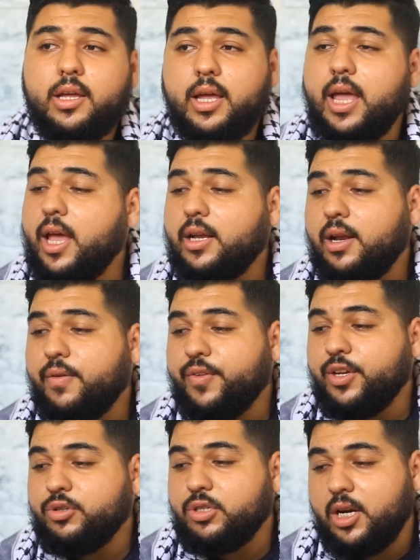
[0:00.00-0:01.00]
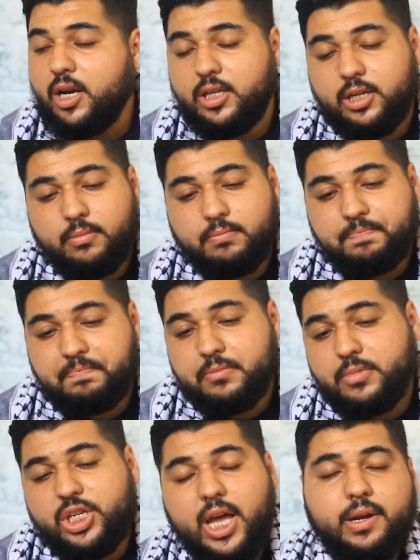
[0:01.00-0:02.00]
آه، هذا الفيديو صراحة
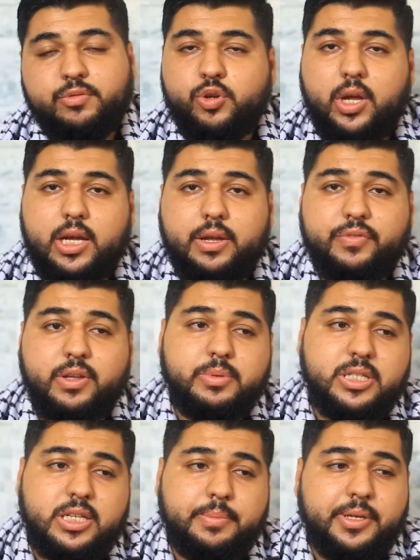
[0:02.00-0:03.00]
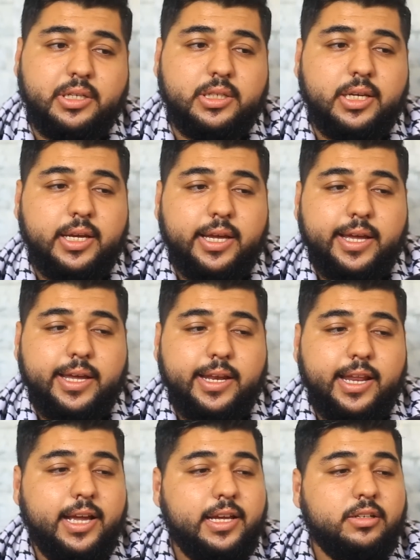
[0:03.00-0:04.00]
مش عارف شو أحكي فيه بالضبط
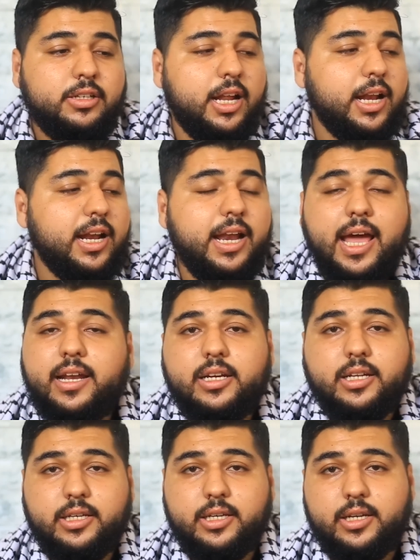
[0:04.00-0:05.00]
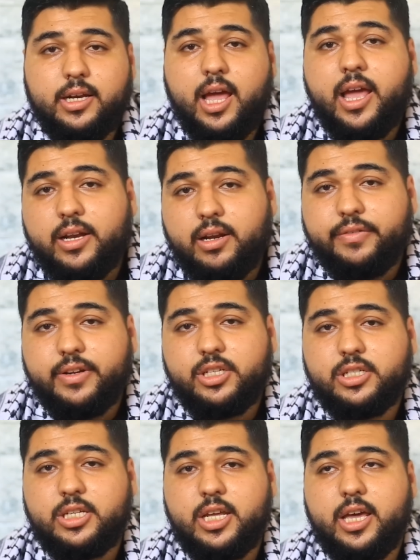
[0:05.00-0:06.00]
لكن طالع لا أدعي لا هن في
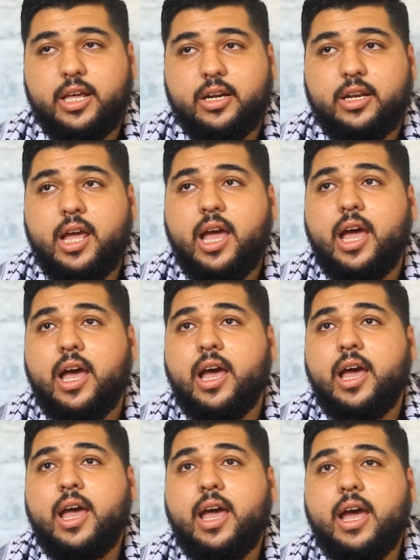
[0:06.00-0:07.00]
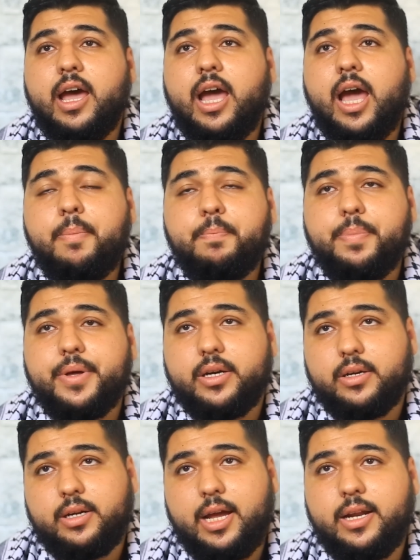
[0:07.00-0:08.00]
الجزائر لا
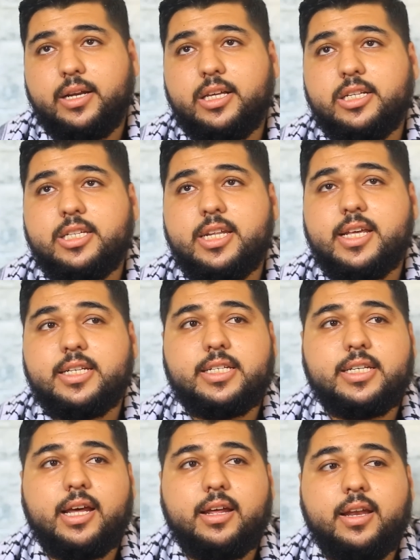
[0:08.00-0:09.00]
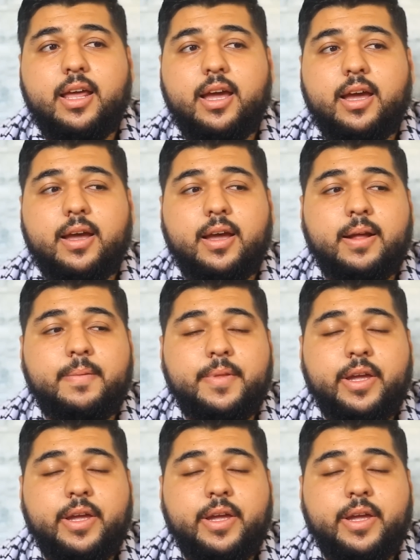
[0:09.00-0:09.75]
أعبر عن إحساسنا لا